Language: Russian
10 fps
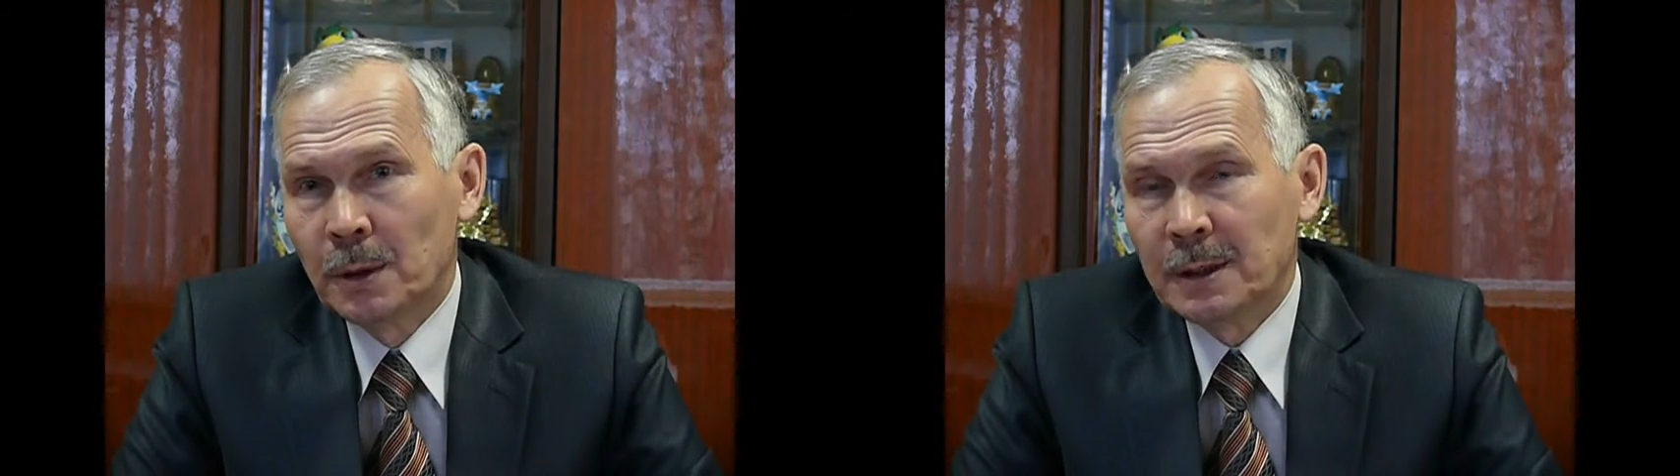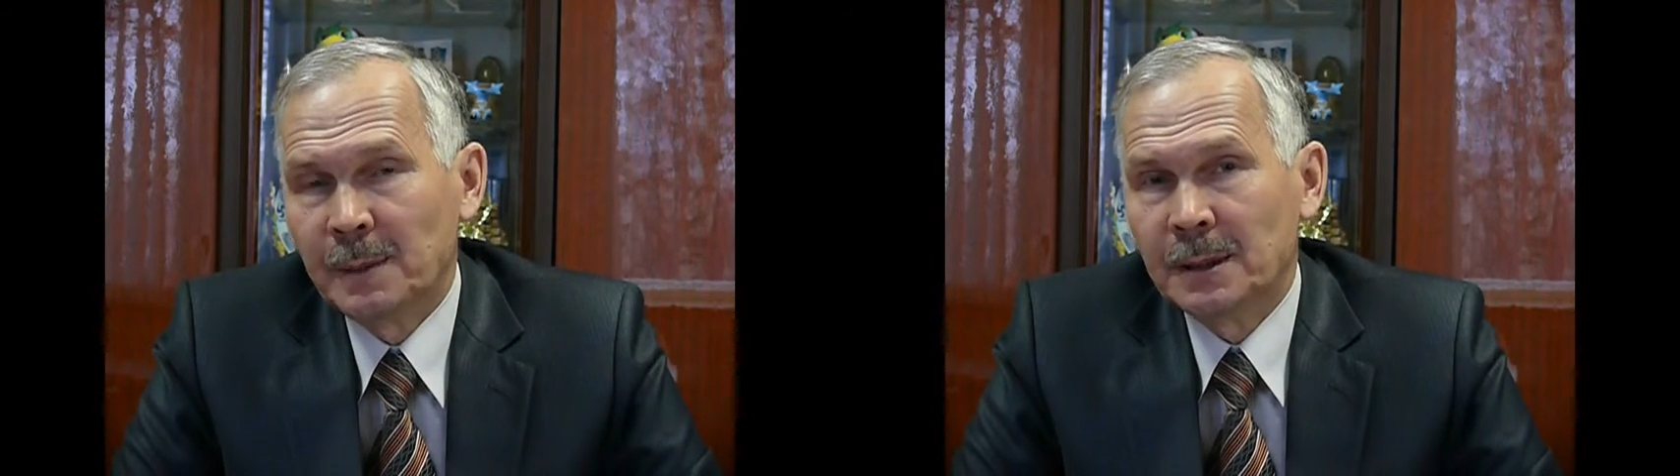
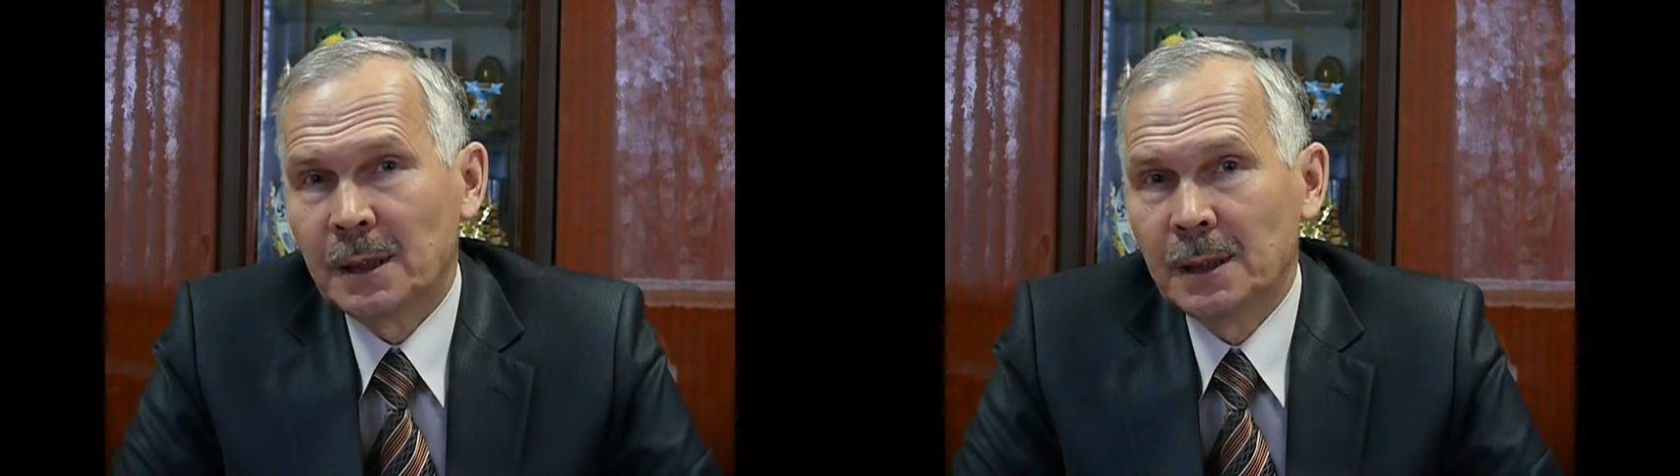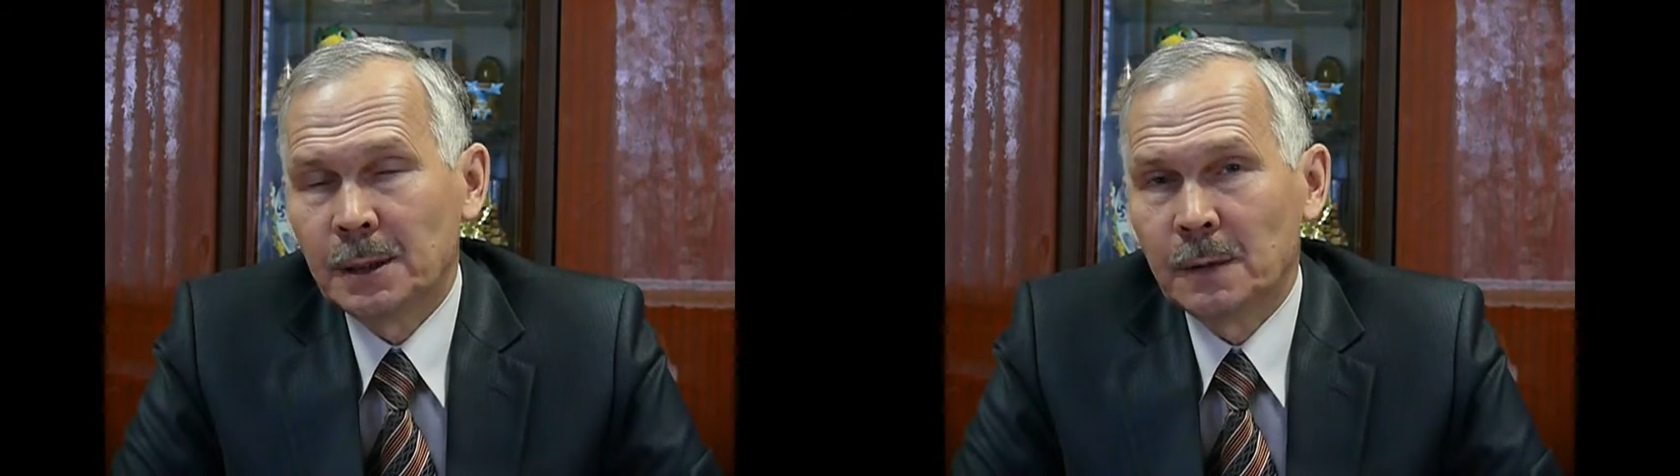
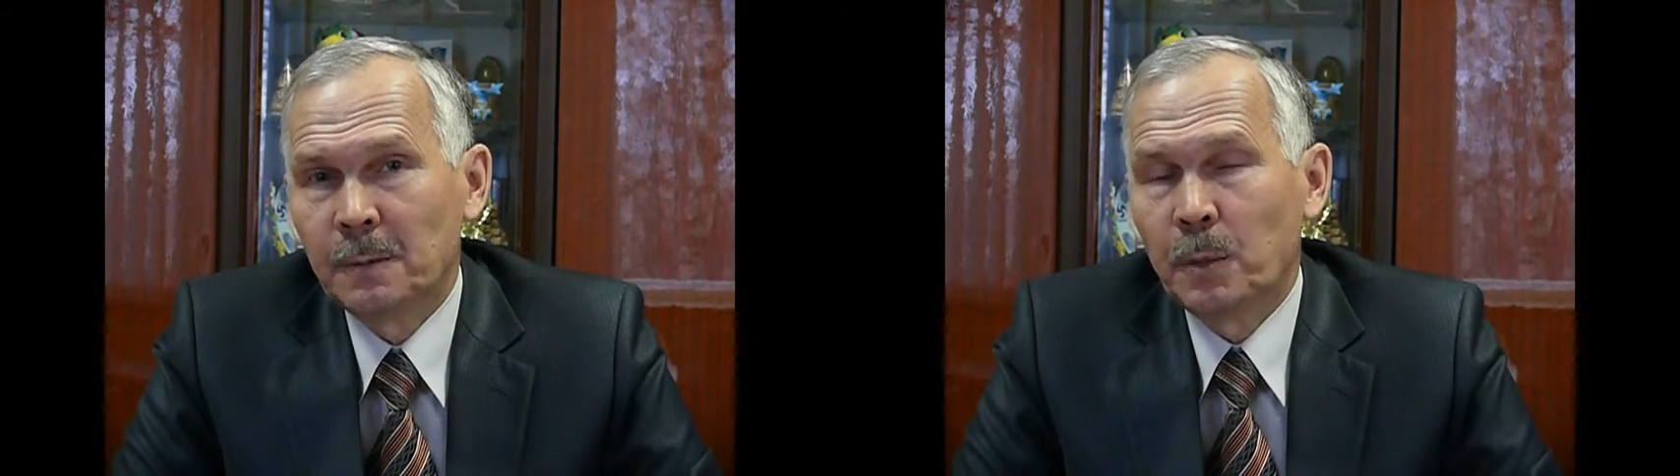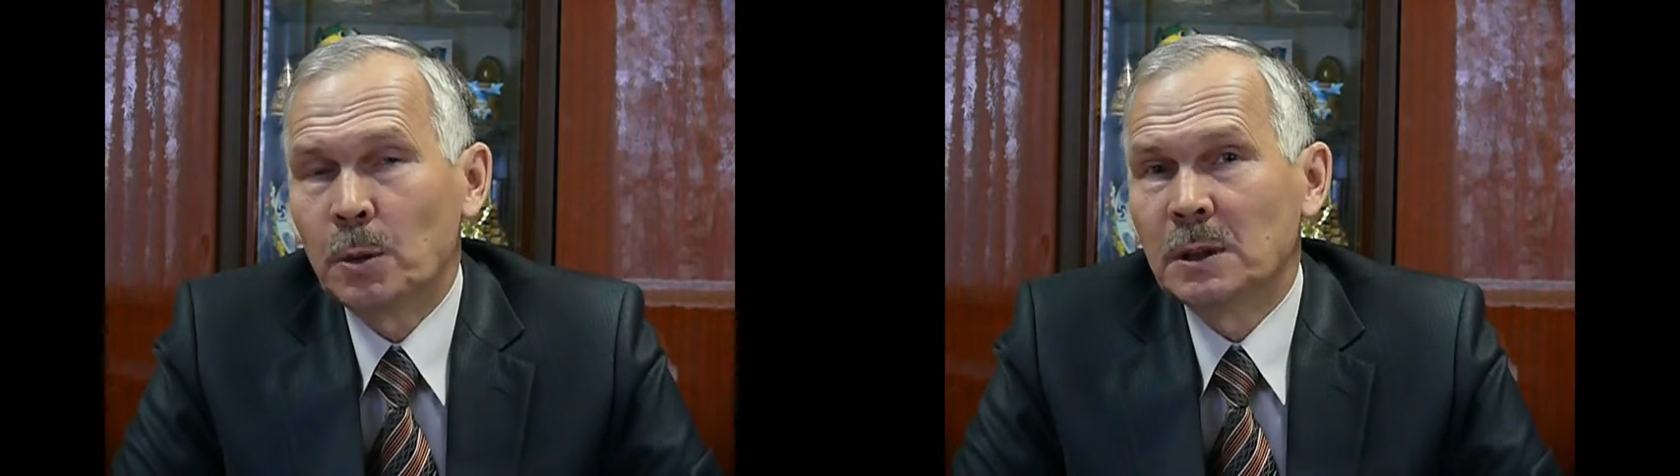специалистов по